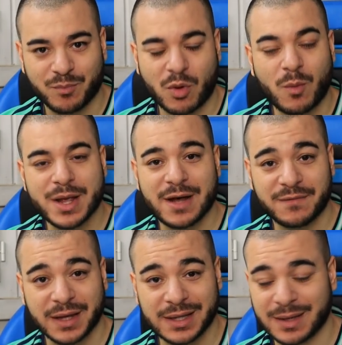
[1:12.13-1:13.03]
Pour moi, il y a un
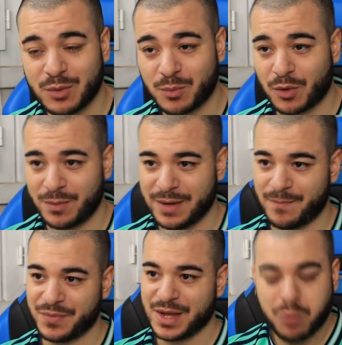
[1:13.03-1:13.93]
véritable problème.
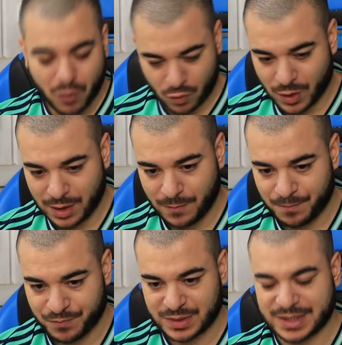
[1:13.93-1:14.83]
Pourquoi
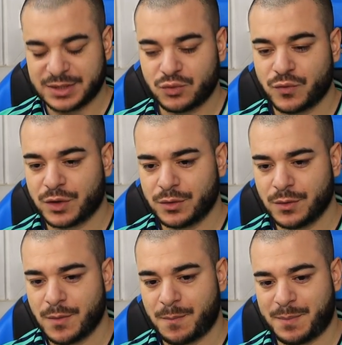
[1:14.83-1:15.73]
Très
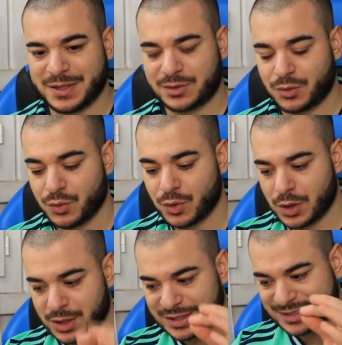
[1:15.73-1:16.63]
souvent, parce que
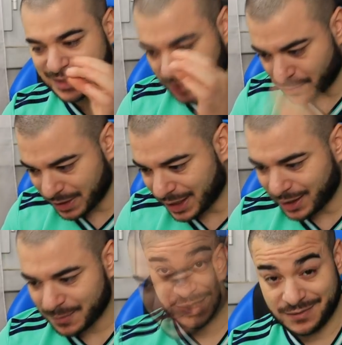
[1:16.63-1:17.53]
cet
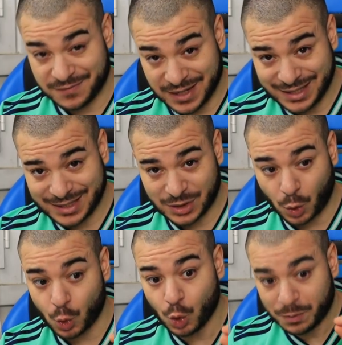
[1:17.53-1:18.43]
homme-là, il va être
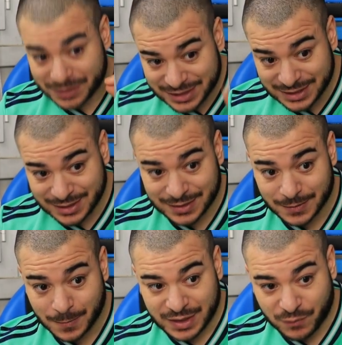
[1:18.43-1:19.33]
dans l'optique
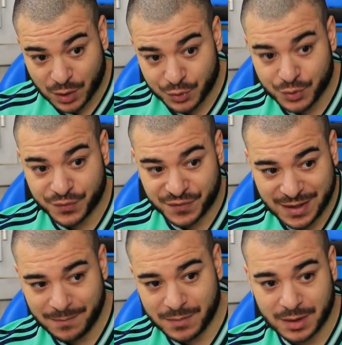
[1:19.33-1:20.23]
d'avoir une
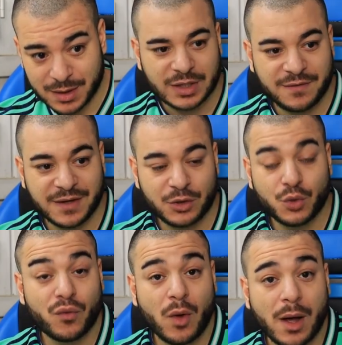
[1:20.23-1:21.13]
femme qui va
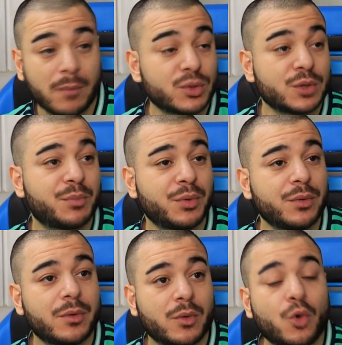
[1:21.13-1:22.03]
devoir un petit peu
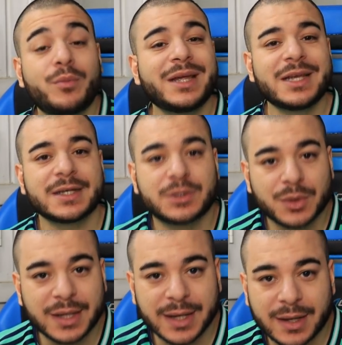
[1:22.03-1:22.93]
euh, obéir et se
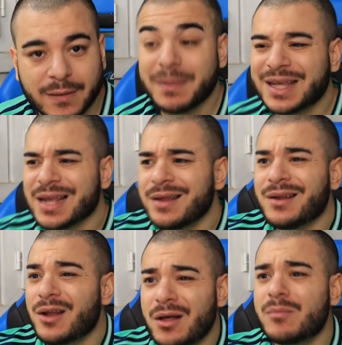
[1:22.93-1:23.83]
taire. Mais quel
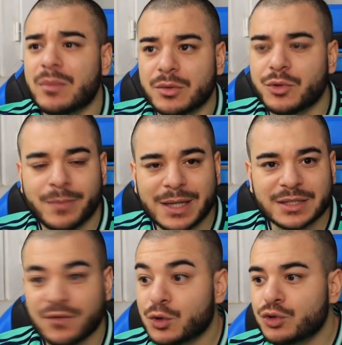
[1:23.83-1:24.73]
est l'homme de
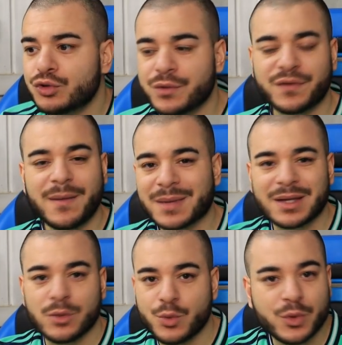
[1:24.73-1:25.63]
base qui veut juste une femme
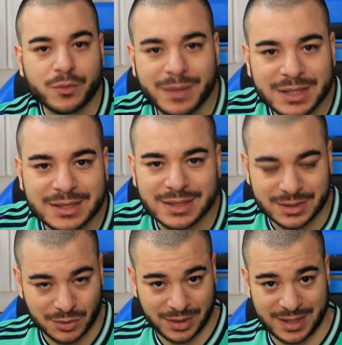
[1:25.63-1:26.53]
qui lui obéisse et
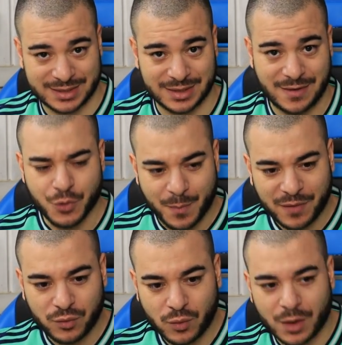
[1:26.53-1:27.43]
se taise Ne
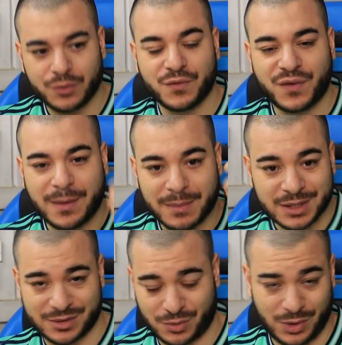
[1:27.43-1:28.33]
pas vouloir une femme
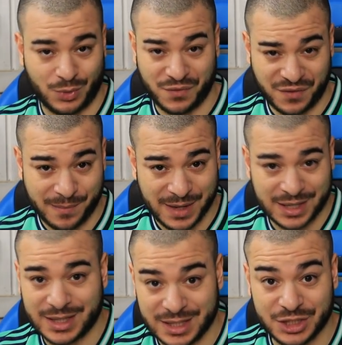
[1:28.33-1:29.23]
instruite ou une femme
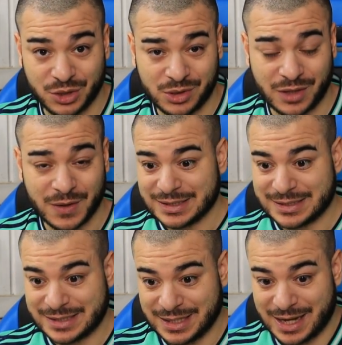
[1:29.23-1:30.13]
intelligente,
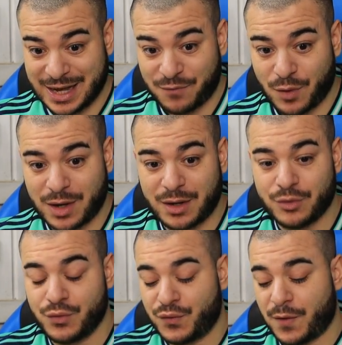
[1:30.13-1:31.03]
c'est avoir
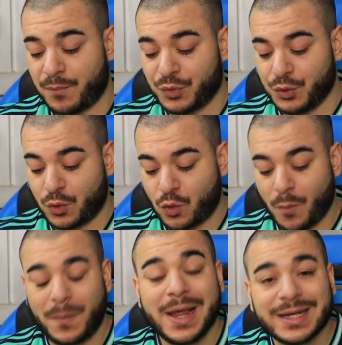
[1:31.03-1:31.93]
une forme de
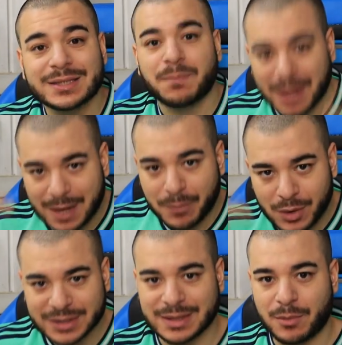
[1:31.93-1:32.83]
complexe par
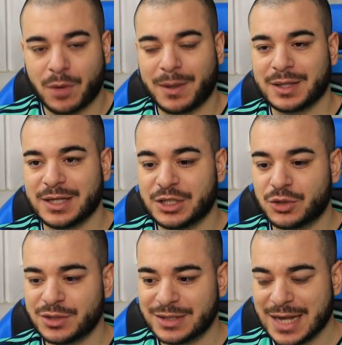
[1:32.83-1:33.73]
rapport à sa propre
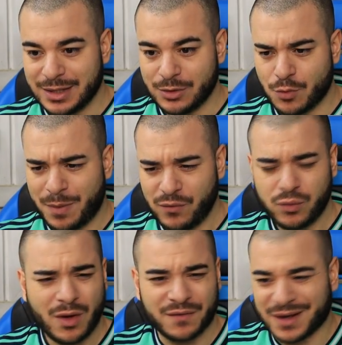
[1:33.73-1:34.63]
intelligence et ne pas
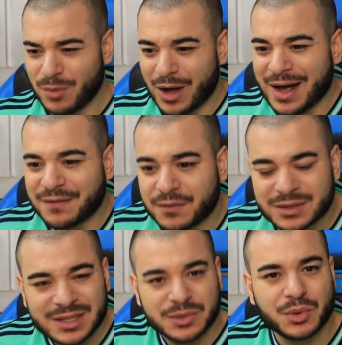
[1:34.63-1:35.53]
vouloir vraiment
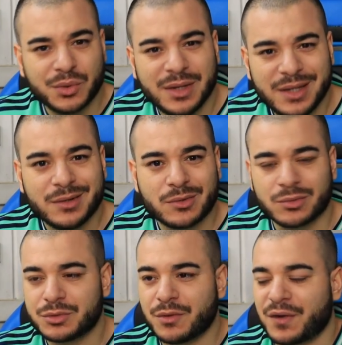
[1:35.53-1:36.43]
avancer sur une ligne
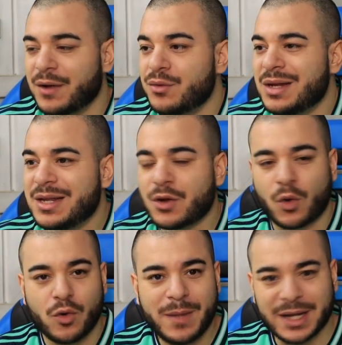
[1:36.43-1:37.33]
conduite, une ligne en
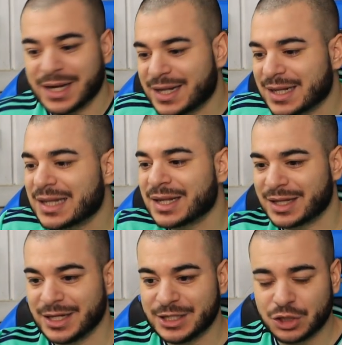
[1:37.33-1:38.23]
commun. Quelqu'un
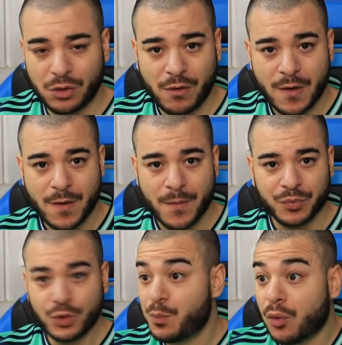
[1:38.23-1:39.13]
d'intelligent
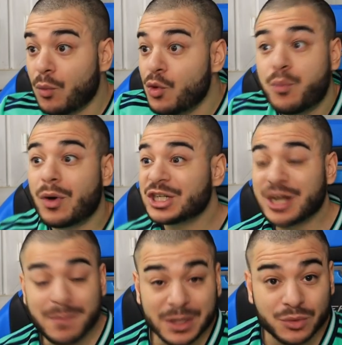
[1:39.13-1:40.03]
ne, pourra
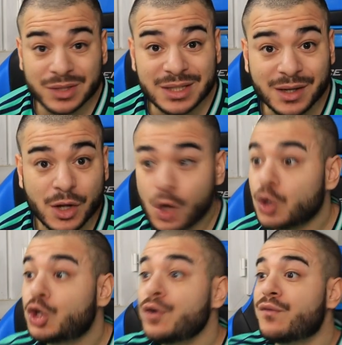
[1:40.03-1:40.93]
jamais te dire
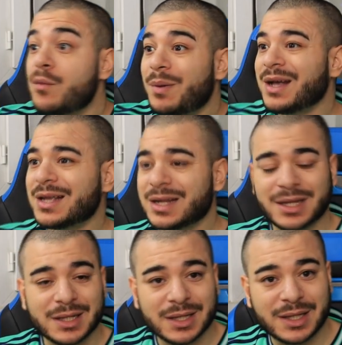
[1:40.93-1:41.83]
je ne veux pas
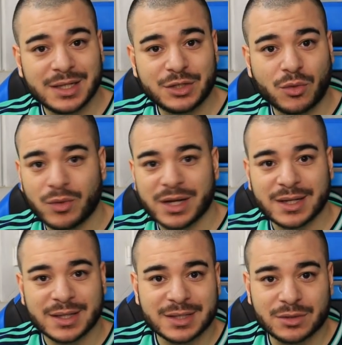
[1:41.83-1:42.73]
quelqu'un d'intelligent ou
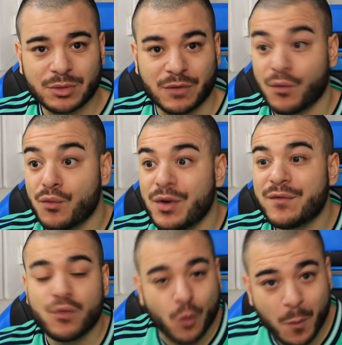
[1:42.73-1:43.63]
quelqu'un d'instruit. Vous voulez
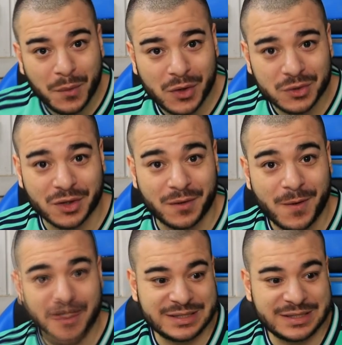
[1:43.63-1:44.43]
vous comprendre.